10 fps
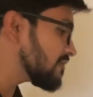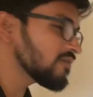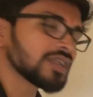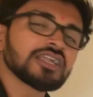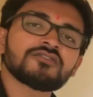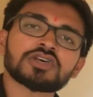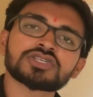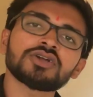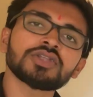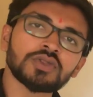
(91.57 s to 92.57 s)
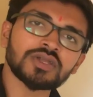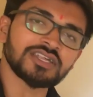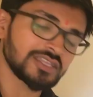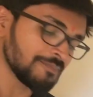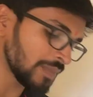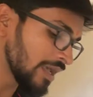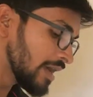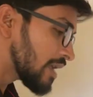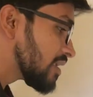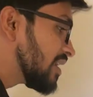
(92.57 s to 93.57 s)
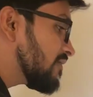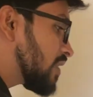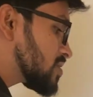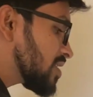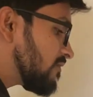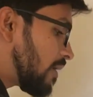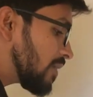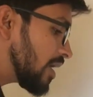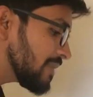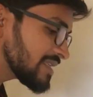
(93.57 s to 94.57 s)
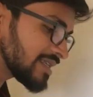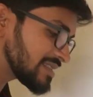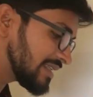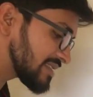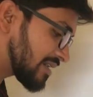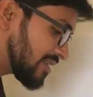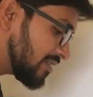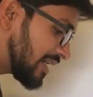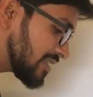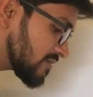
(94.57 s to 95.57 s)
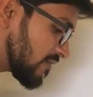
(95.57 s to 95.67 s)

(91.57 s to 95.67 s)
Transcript: से हम रिलेटिव वेलोसिटी को डिनोट करते हैं रिलेटिव वेलोसिटी का फॉर्मुला हम इस तरह से लिख सकते हैं दैट इज